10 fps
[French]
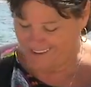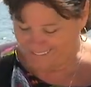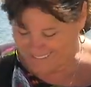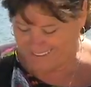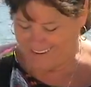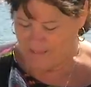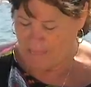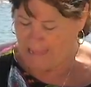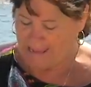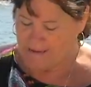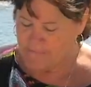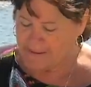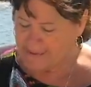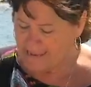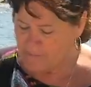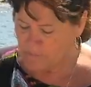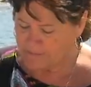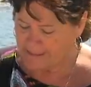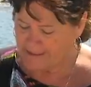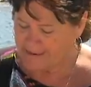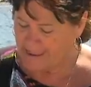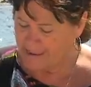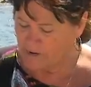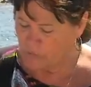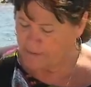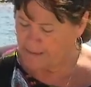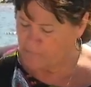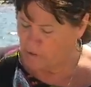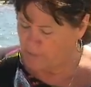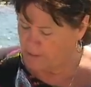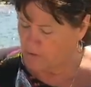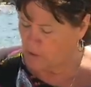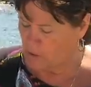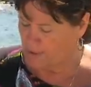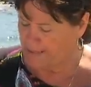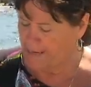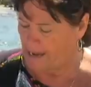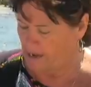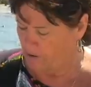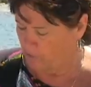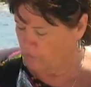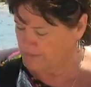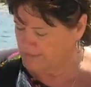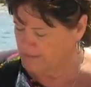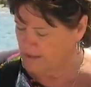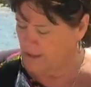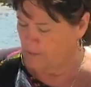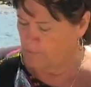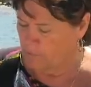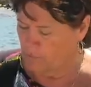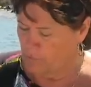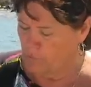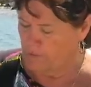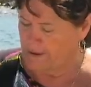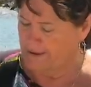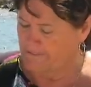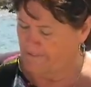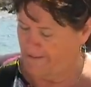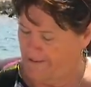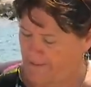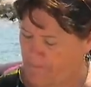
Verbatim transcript: OK. Il peignait les montagnes incroyablement colorées en rose, bleu et vert.